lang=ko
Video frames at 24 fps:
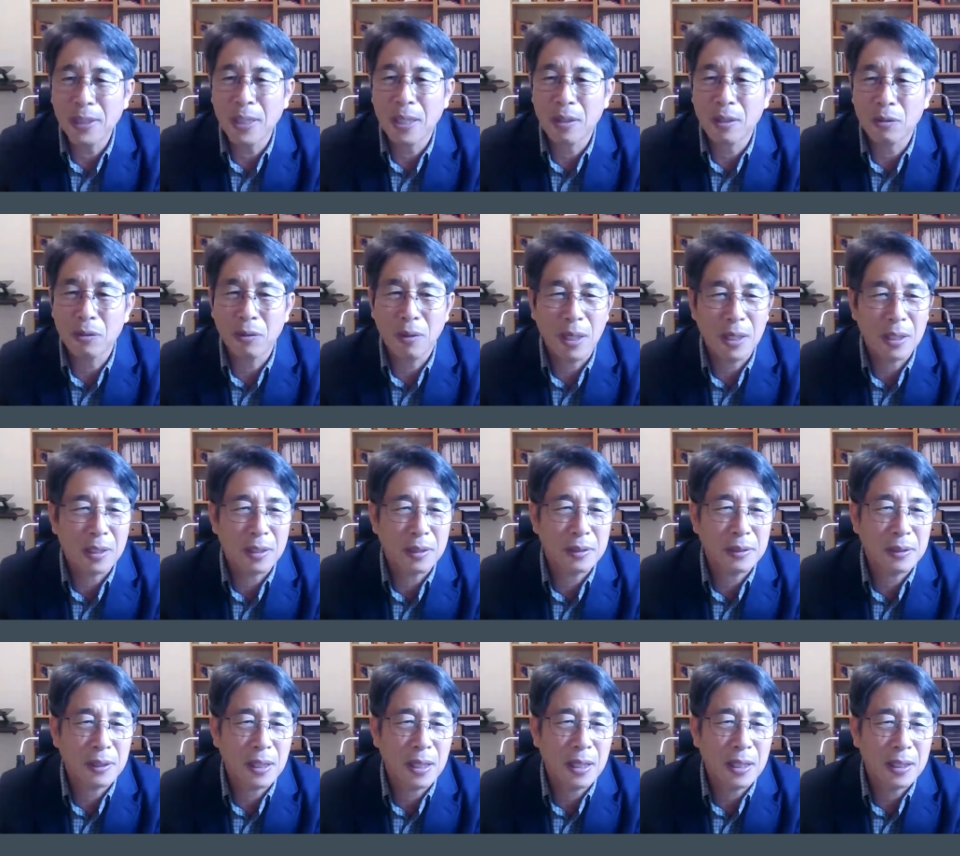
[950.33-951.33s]
몰래 데리고
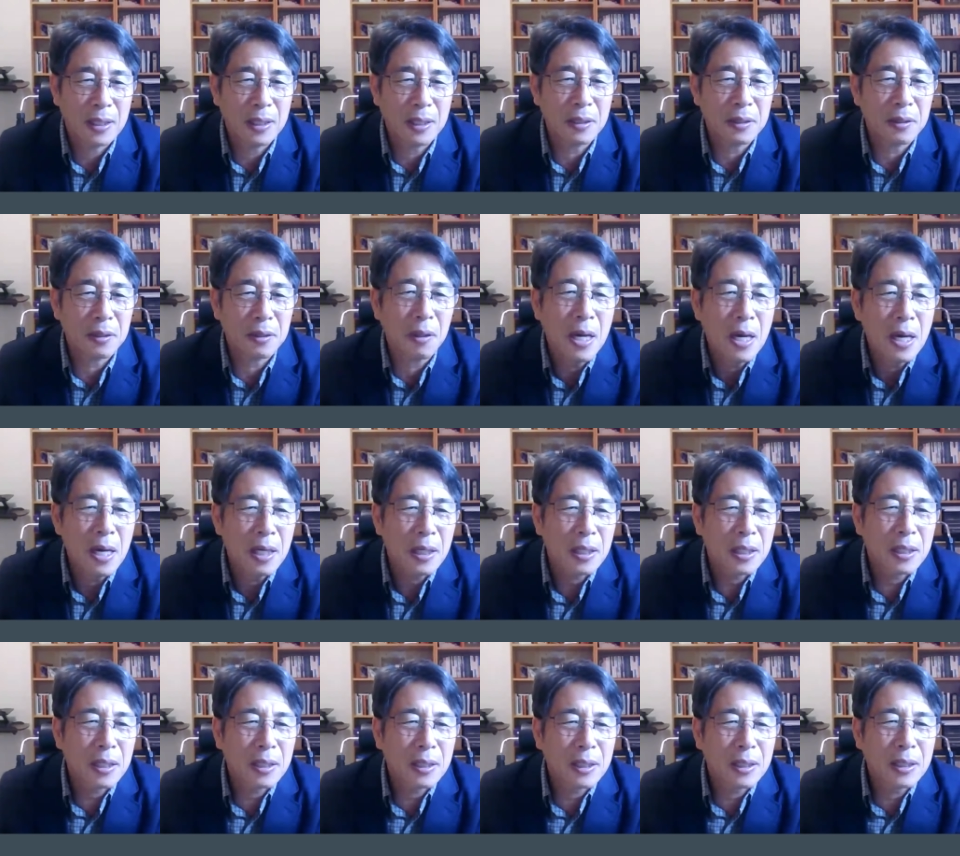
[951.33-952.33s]
갈 것이다. 그래서
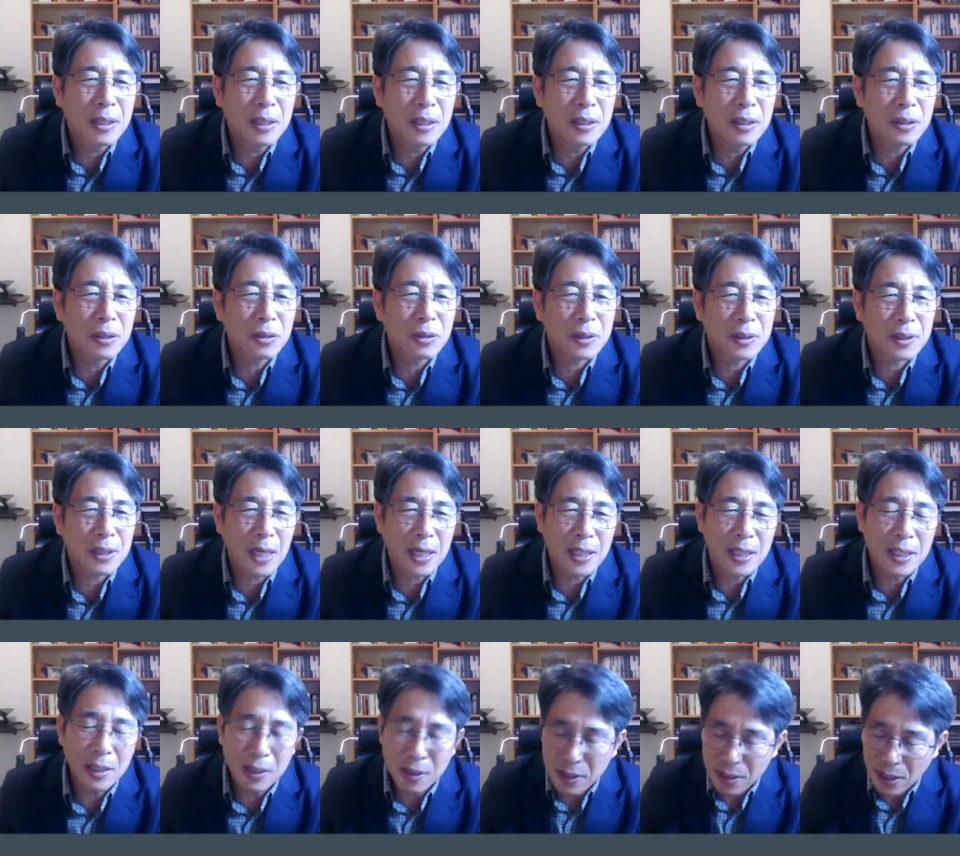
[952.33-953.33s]

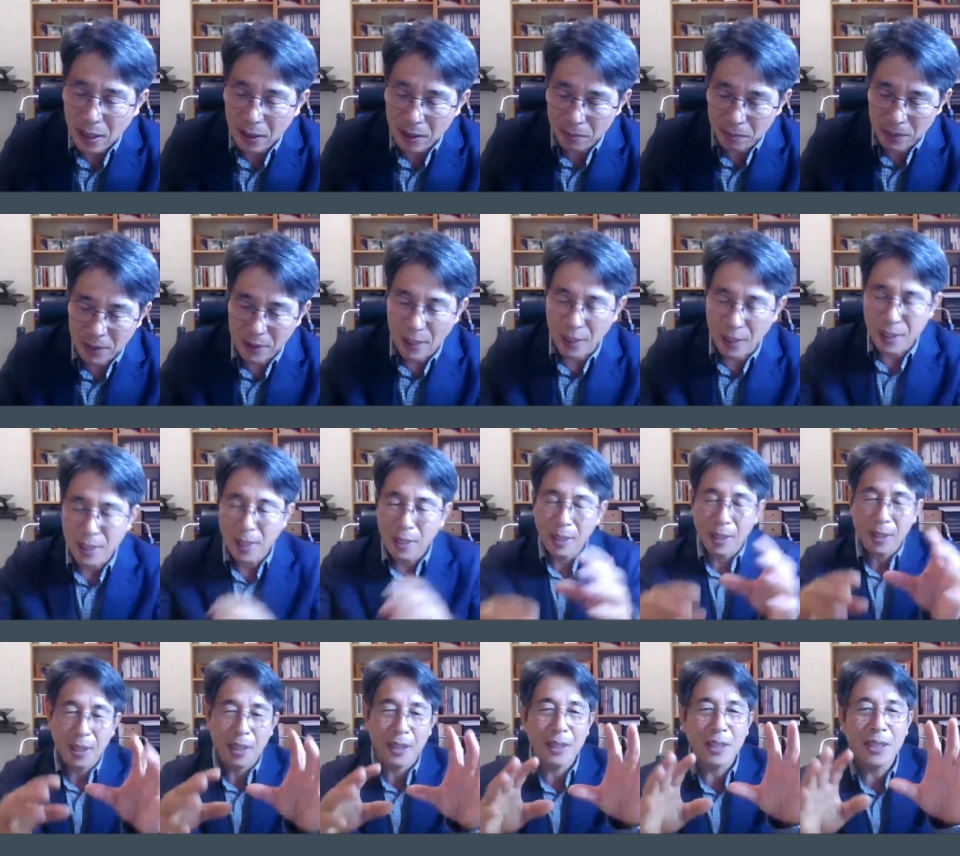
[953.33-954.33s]
그리스 자 이런 이야기입니다.